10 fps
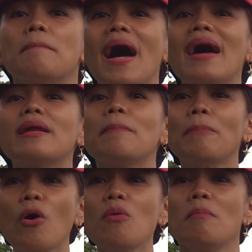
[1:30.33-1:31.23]
para
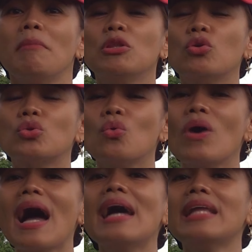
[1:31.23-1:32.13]
po
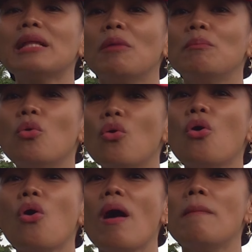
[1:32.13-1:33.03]
madugtungan at
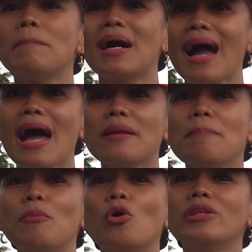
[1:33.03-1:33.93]
mabuo ang
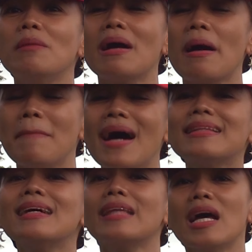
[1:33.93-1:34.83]
pangarap po ng mga
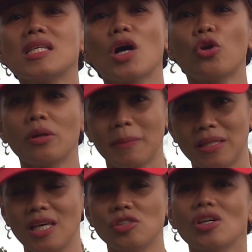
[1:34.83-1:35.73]
batang nasa
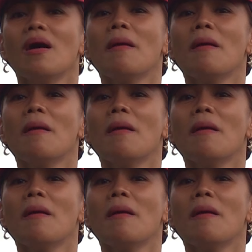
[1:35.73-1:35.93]
orphanage.